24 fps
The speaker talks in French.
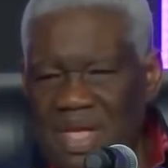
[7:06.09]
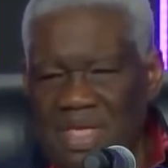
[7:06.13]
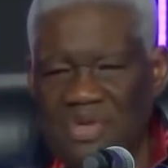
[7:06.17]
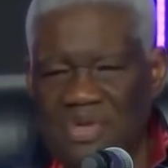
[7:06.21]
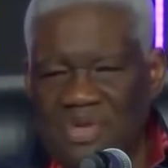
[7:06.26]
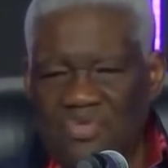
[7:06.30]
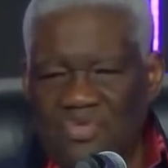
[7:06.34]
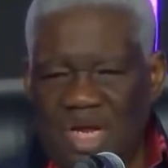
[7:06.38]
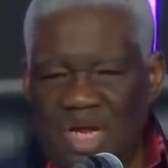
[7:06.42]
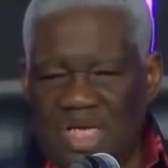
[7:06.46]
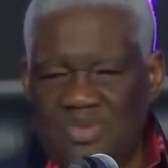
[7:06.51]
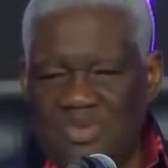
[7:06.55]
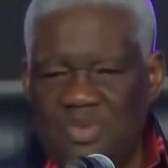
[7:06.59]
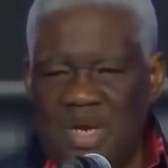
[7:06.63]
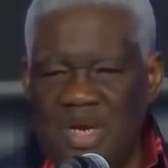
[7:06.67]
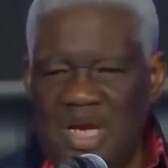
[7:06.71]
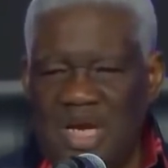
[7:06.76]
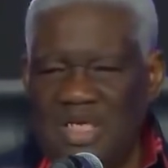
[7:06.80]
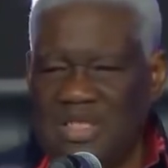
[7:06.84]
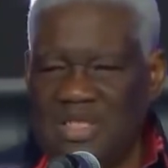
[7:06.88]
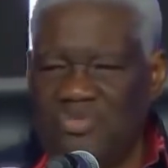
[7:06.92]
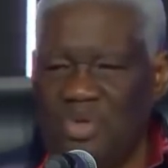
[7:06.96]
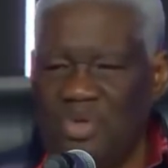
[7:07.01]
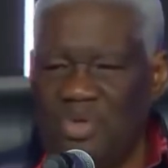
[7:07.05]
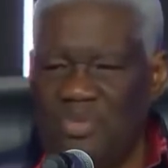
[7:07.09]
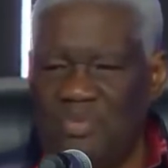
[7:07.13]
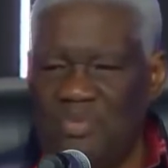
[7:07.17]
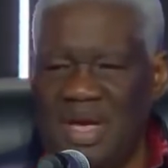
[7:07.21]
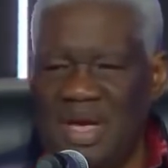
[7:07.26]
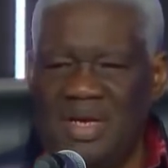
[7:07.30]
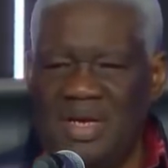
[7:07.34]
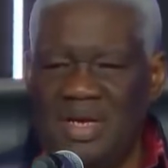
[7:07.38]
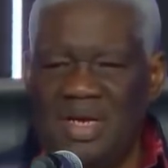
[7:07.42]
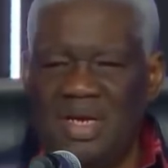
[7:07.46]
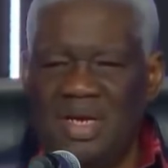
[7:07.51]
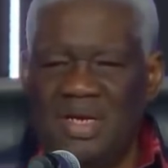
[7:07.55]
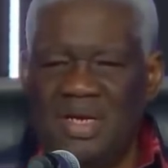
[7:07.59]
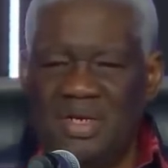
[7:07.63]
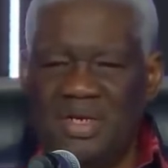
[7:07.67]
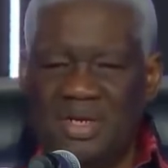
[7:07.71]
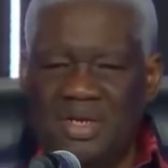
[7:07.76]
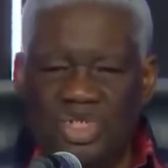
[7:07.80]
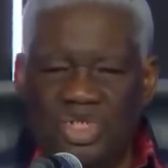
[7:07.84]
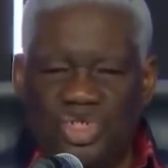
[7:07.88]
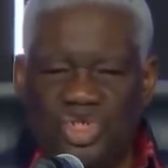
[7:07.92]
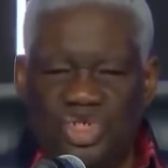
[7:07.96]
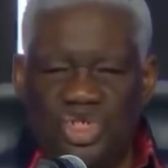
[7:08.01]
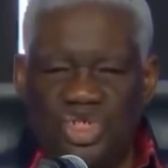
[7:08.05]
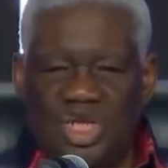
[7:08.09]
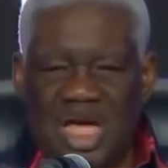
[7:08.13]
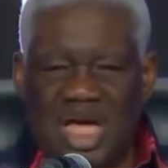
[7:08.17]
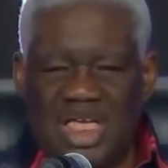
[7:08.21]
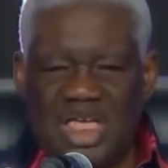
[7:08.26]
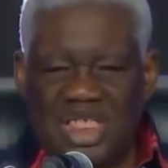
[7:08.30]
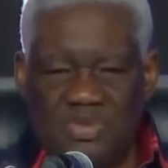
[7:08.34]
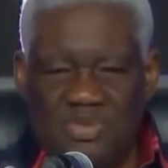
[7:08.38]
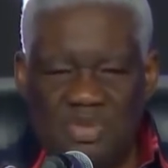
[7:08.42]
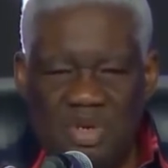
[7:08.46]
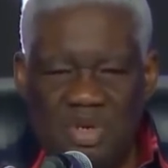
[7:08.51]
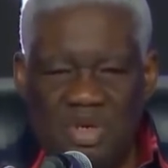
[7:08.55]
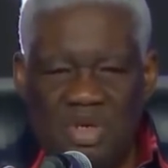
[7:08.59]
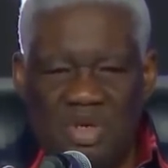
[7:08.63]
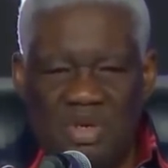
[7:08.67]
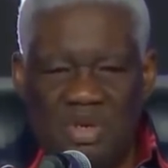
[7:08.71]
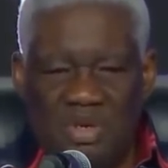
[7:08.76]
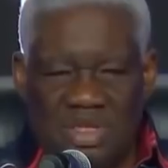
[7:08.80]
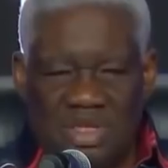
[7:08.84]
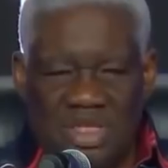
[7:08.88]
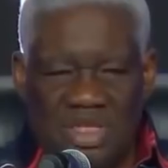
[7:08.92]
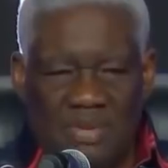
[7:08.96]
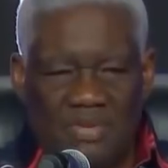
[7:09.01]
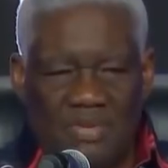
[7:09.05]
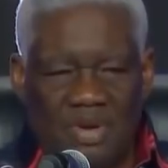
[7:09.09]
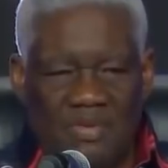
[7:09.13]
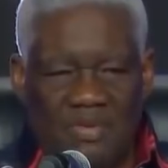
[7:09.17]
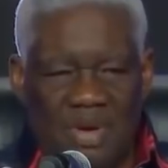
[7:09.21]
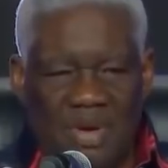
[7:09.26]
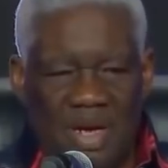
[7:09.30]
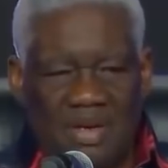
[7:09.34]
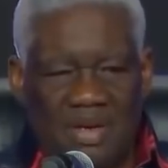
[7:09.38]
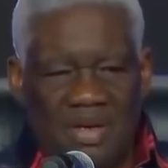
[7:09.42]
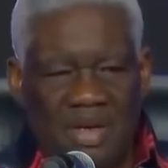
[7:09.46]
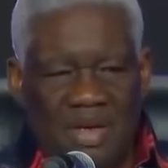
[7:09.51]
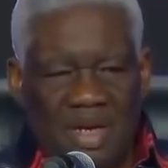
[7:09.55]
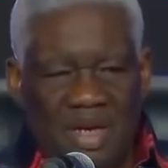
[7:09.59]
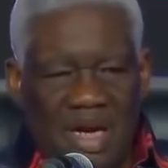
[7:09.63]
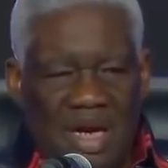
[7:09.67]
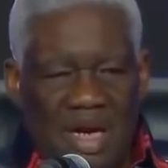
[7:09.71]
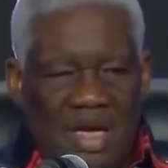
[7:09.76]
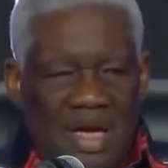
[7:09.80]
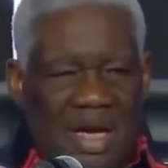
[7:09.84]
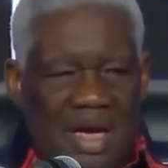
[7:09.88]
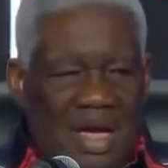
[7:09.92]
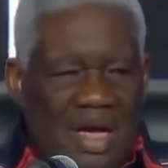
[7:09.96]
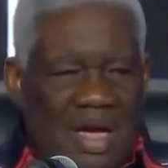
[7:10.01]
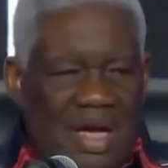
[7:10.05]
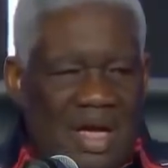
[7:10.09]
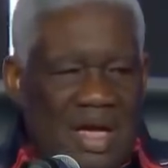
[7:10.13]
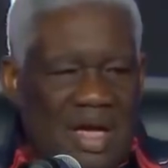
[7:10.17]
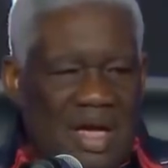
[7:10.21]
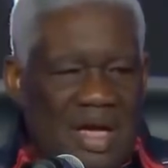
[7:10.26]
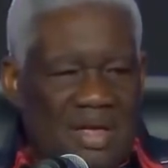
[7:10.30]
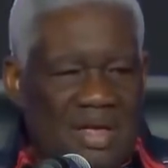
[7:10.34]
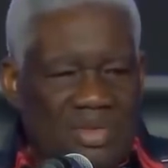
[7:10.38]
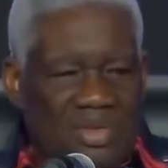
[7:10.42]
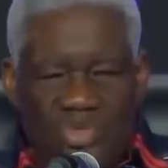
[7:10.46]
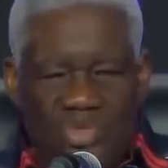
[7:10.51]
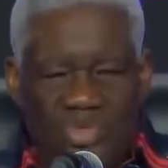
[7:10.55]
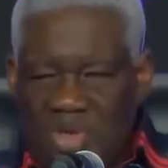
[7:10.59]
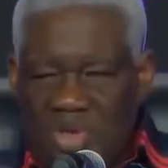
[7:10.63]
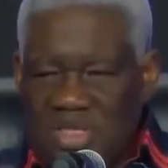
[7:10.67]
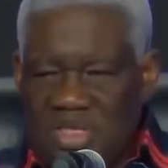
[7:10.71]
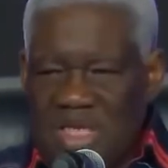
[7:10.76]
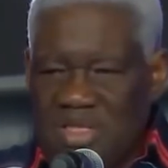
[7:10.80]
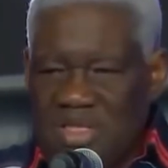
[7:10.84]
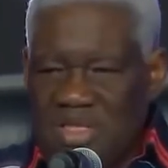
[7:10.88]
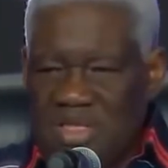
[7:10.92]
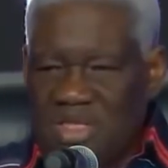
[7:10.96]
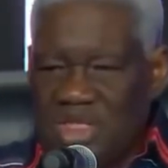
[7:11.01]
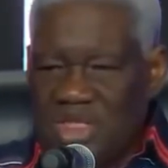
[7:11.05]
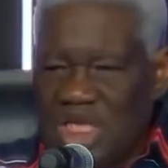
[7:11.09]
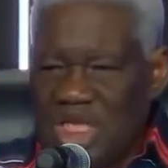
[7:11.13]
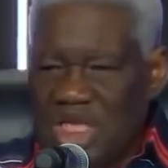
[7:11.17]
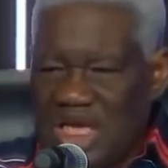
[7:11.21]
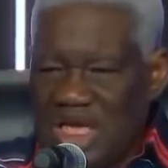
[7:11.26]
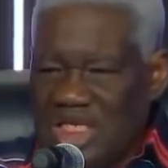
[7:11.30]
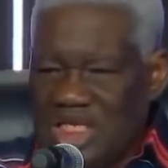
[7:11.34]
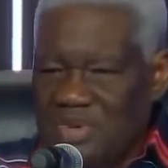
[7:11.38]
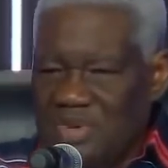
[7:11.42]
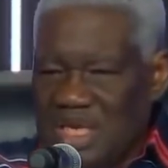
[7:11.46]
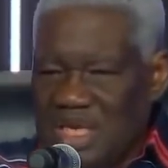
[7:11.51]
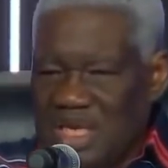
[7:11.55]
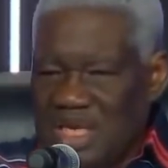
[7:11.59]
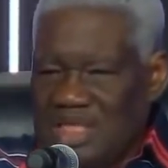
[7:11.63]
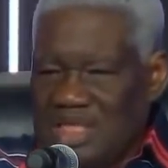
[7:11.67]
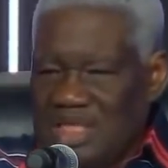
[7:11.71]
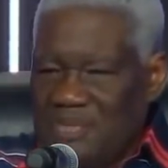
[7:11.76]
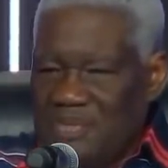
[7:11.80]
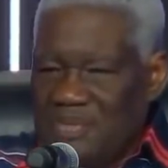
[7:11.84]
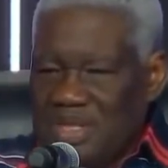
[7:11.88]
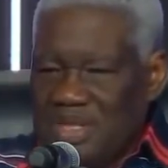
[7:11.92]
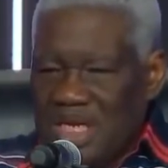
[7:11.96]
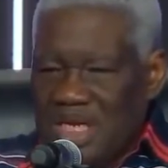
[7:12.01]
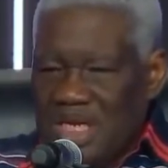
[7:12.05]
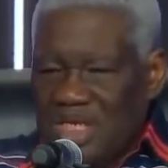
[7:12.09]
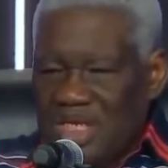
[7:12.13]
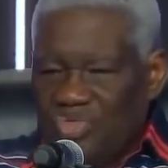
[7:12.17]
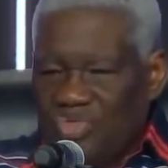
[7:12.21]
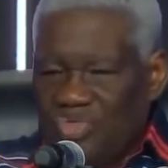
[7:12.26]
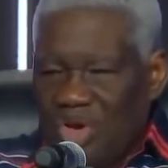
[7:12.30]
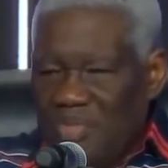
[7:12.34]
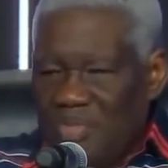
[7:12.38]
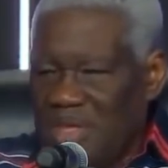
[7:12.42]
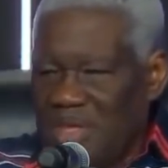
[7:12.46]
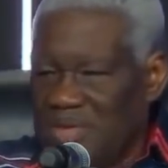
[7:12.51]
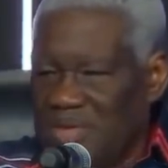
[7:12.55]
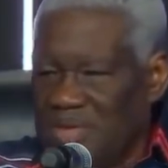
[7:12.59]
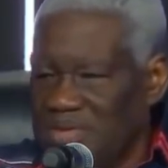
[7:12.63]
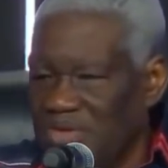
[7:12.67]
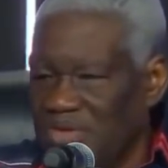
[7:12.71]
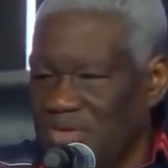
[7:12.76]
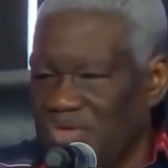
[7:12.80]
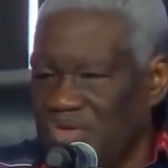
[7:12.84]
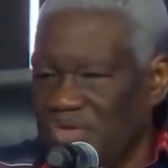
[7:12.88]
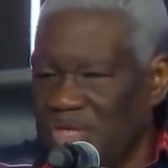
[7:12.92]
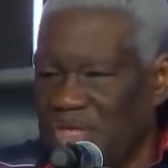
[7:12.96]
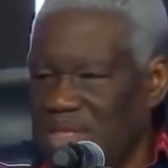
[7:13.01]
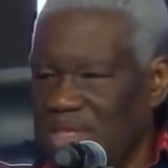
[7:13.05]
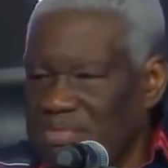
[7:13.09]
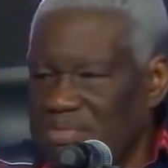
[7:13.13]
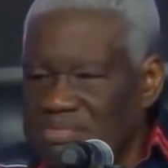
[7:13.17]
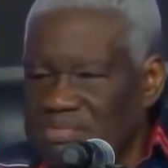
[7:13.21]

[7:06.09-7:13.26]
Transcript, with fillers: il vous reste plus entre vos mains qu'un judaïsme simplement, euh, euh, euh, un judaïsme qui a été un peu transformé. C'est fini.